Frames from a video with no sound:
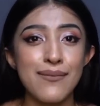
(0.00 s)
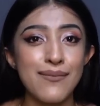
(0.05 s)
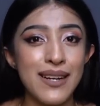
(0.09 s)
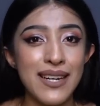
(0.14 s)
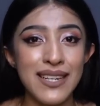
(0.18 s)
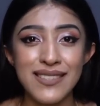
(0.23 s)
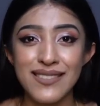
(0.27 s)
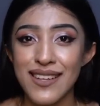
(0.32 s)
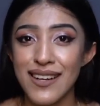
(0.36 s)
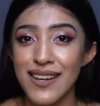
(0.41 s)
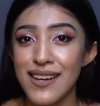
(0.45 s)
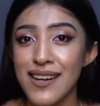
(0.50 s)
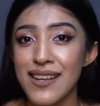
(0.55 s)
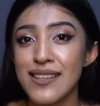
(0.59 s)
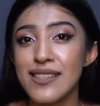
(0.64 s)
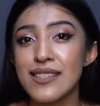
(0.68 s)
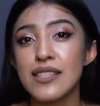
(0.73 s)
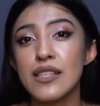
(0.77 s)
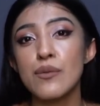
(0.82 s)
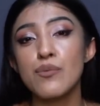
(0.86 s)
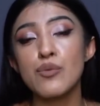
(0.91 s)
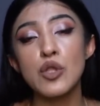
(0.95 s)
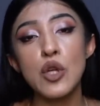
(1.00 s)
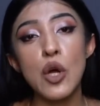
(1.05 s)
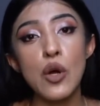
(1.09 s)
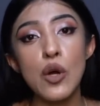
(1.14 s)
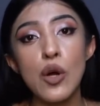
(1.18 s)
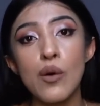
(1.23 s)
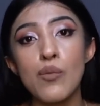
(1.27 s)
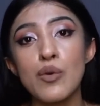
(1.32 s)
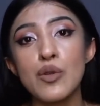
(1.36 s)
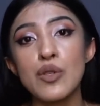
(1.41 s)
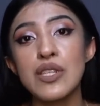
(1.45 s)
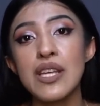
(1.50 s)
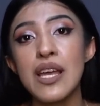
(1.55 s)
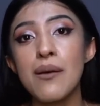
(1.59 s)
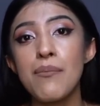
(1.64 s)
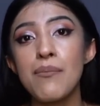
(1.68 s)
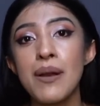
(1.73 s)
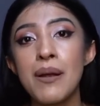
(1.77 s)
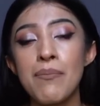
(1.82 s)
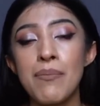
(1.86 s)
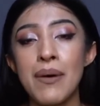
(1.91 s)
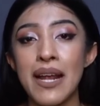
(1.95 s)
Van a estar en la descripción, como
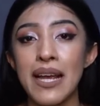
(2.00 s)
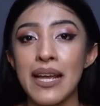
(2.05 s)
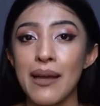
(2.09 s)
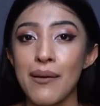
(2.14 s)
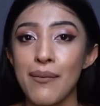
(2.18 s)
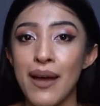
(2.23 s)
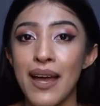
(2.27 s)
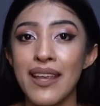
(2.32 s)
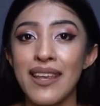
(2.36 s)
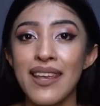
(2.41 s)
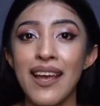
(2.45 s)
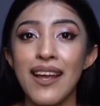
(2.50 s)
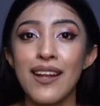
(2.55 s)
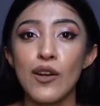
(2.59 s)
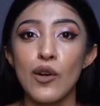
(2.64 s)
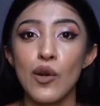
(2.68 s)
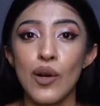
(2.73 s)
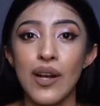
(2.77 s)
siempre, para que vayan,